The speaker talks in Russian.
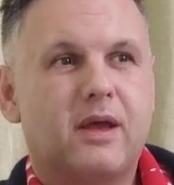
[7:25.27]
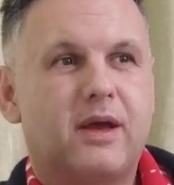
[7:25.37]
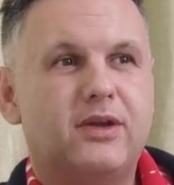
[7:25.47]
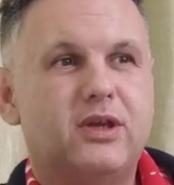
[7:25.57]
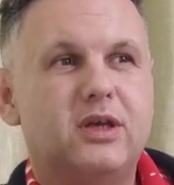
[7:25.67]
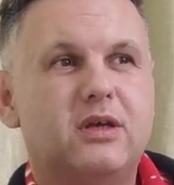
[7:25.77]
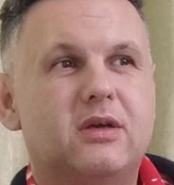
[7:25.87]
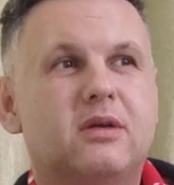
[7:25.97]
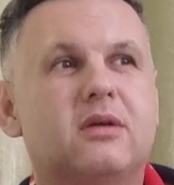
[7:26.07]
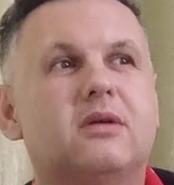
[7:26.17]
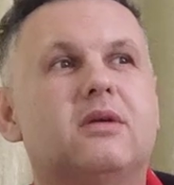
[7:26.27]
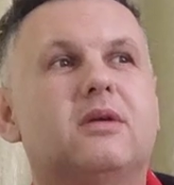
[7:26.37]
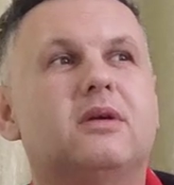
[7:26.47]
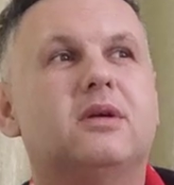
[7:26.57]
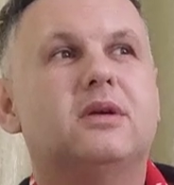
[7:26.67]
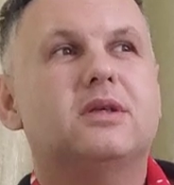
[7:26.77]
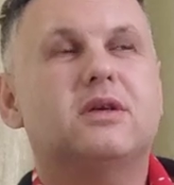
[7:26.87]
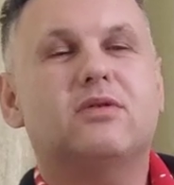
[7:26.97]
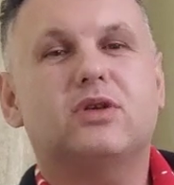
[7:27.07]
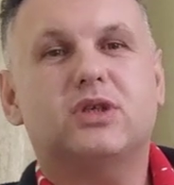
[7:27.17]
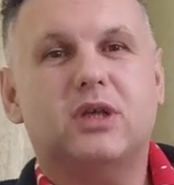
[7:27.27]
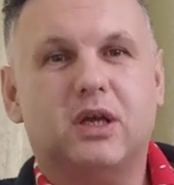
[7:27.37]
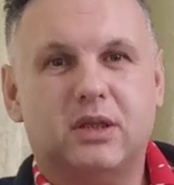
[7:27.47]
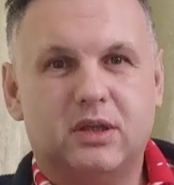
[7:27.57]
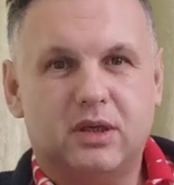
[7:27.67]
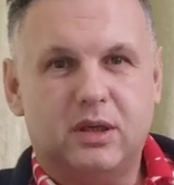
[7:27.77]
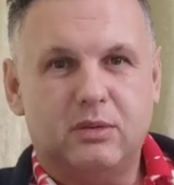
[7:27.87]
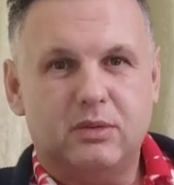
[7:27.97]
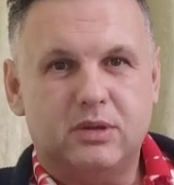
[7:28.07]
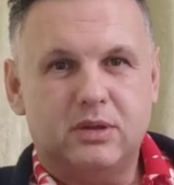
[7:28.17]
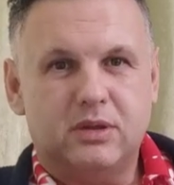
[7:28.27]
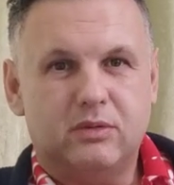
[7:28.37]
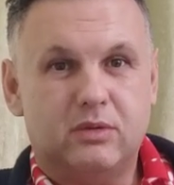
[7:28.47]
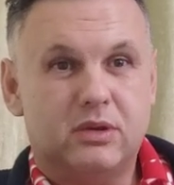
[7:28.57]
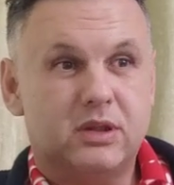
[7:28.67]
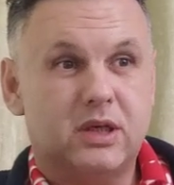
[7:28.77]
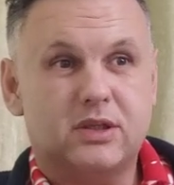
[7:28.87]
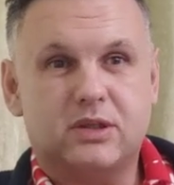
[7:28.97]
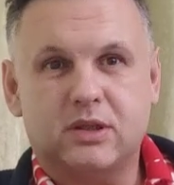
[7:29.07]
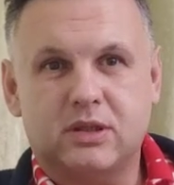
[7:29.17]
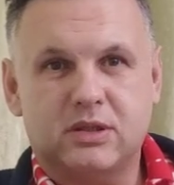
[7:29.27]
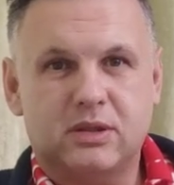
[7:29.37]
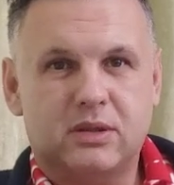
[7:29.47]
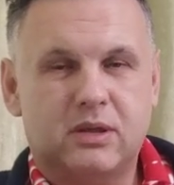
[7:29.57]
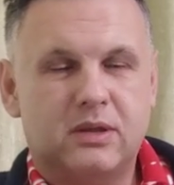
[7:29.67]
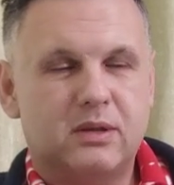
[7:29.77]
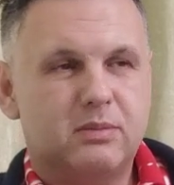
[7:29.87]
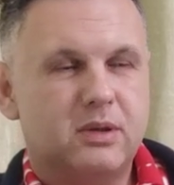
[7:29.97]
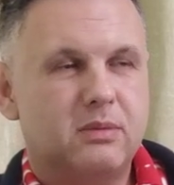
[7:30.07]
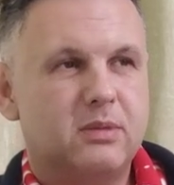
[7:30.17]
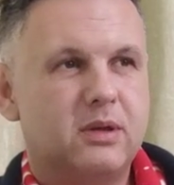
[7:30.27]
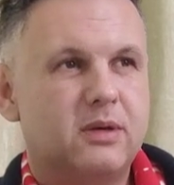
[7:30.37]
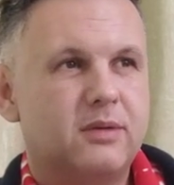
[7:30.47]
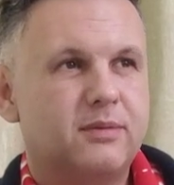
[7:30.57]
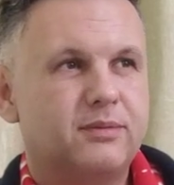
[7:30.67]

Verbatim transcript: Они совершенные люди. Вот, нарциссы, да, например.